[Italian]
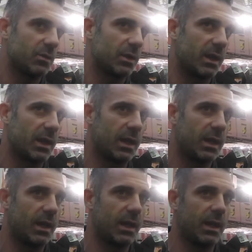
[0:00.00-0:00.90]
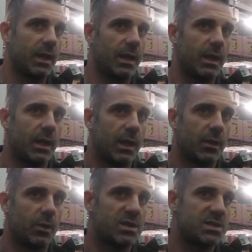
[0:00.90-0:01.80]
non è,
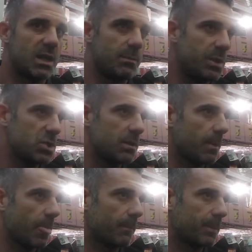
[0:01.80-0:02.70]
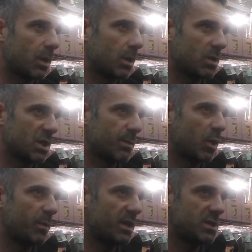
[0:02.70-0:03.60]
non è semplice però
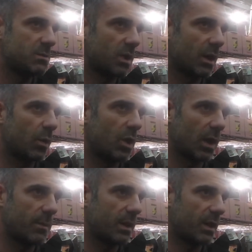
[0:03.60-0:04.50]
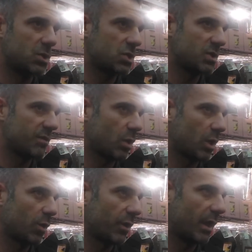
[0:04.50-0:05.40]
sappiamo benissimo che quello che, è sceso a
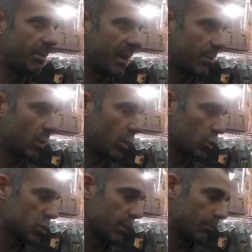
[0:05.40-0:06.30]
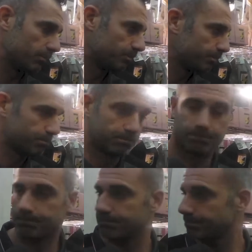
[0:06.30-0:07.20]
Verona non è il Palermo che conosciamo.
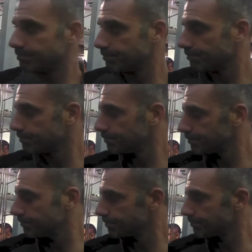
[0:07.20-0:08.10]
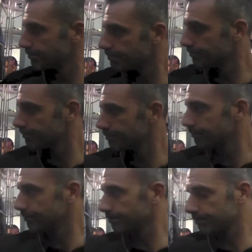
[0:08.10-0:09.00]
Rispetto all'anno della
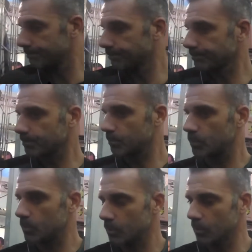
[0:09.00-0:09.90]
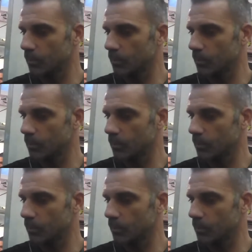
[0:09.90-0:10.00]
retrocessione, voi eravate